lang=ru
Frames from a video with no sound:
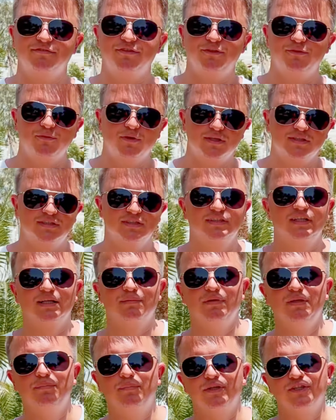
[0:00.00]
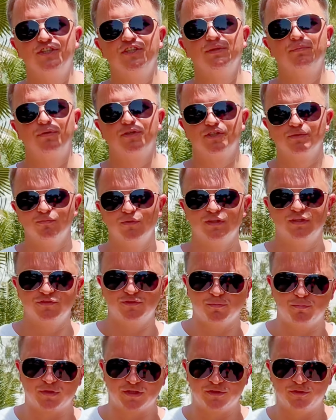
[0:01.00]
свои нюансы, как бы и причины, почему это
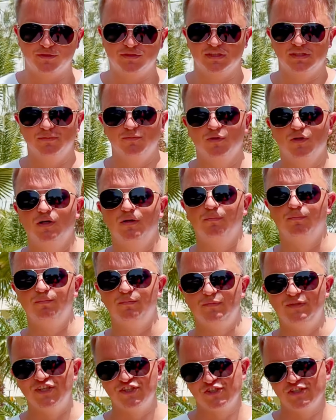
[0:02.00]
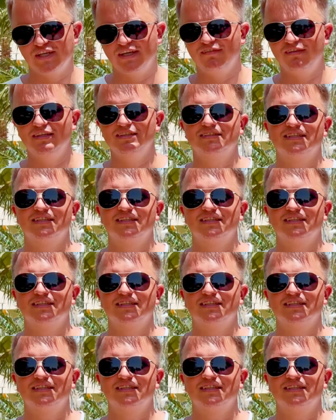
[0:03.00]
все продается намного дешевле,